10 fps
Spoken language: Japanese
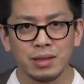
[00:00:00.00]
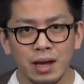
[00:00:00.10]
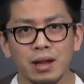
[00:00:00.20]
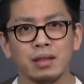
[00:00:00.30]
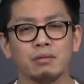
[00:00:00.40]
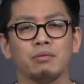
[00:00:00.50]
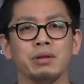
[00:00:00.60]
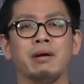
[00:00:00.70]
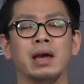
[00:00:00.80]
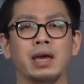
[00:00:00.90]
だからそこ
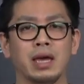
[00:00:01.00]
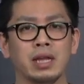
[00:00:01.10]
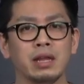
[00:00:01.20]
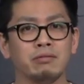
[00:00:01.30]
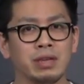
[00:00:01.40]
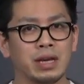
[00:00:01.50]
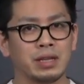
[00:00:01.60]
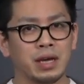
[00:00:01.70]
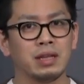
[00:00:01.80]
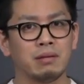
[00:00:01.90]
にはエネルギー
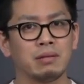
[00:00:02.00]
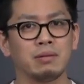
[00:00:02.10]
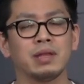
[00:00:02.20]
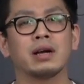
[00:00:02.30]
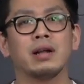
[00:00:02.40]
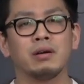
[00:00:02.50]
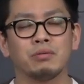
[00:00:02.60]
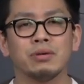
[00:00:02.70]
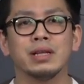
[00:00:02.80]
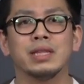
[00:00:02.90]
がないとその逆らう
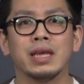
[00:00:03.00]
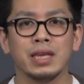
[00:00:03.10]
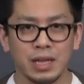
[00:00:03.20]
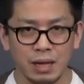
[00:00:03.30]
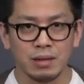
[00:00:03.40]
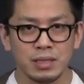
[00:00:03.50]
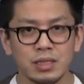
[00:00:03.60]
ことができない。